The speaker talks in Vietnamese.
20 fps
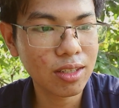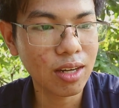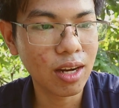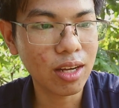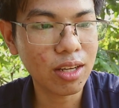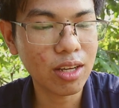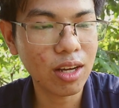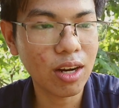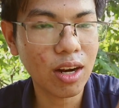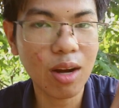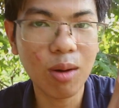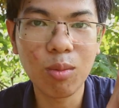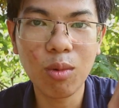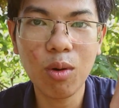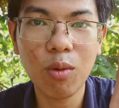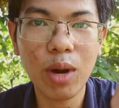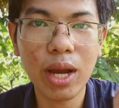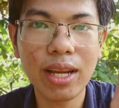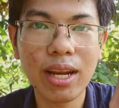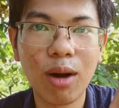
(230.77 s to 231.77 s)
để cho nó không
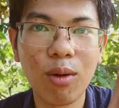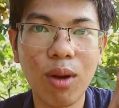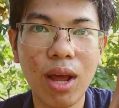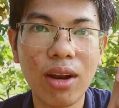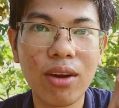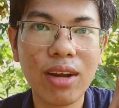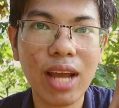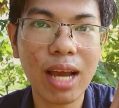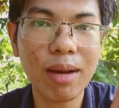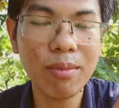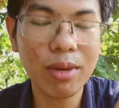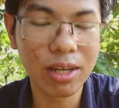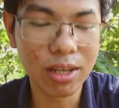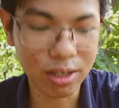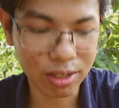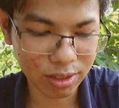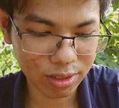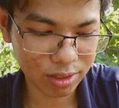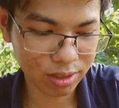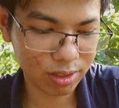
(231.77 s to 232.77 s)
có quay đầu lại nó cắn mình
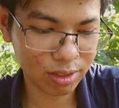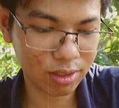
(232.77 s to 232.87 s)
được